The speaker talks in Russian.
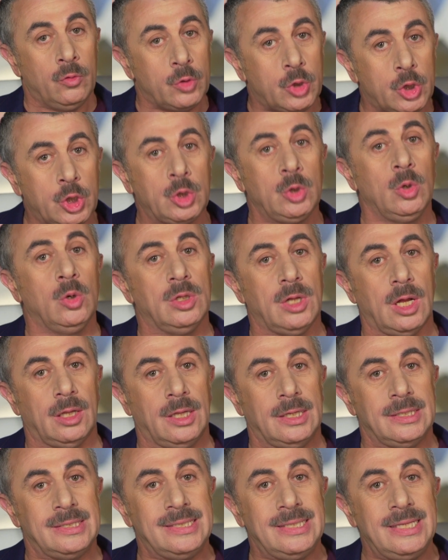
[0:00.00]
Ну вот что
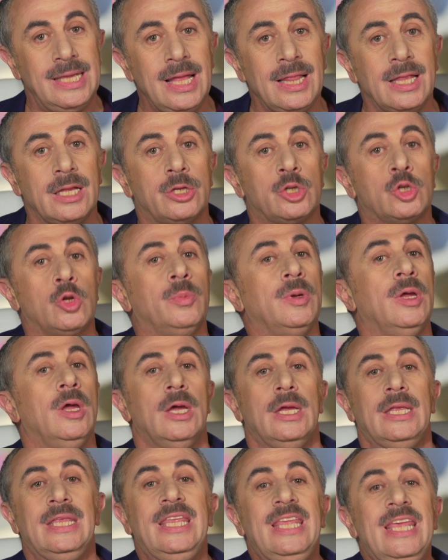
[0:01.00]
надо сделать, чтобы
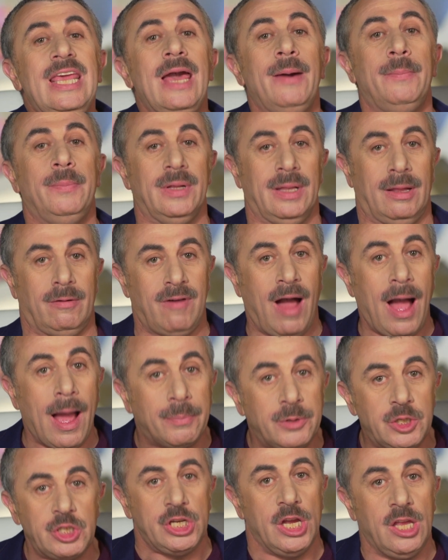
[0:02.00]
не было,
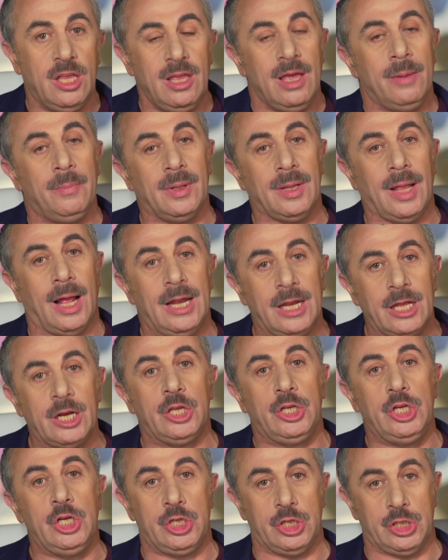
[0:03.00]
вообще не было
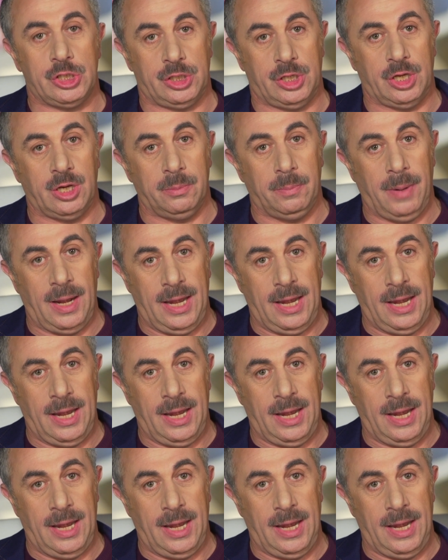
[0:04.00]
аллергических